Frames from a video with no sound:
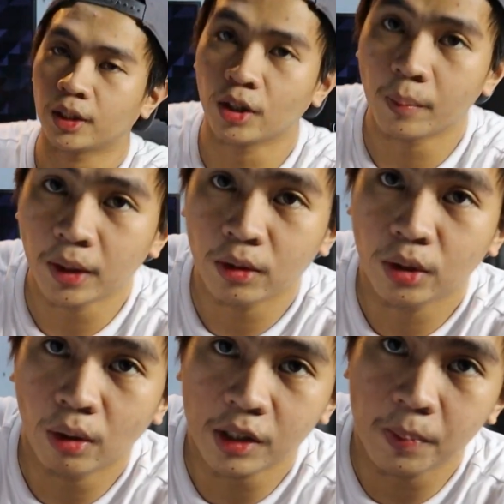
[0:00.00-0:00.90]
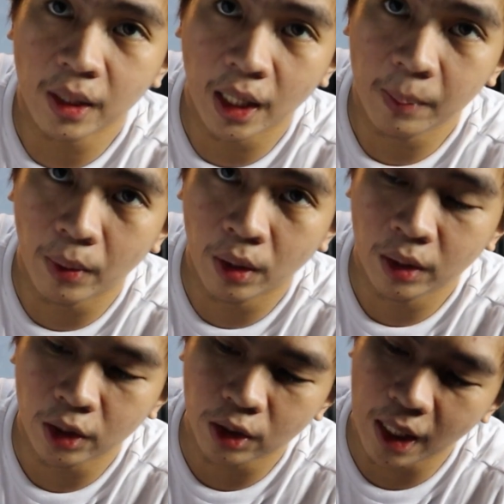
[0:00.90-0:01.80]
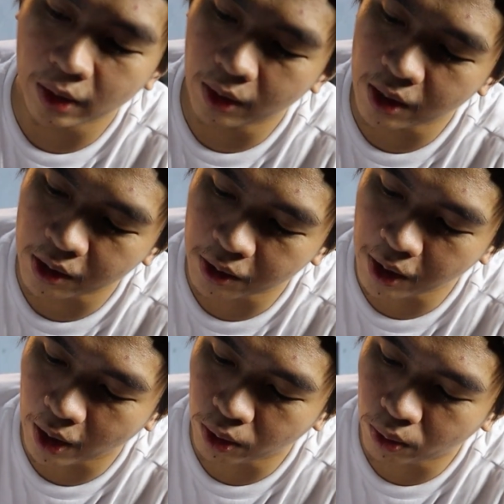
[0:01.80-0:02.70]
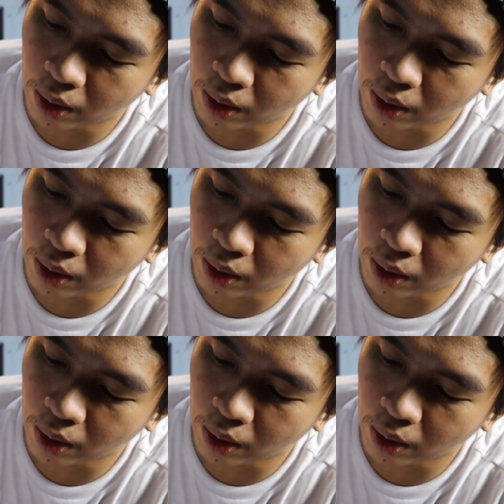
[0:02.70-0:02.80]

Ito naman yung USB cable. Dito natin isasaksak yung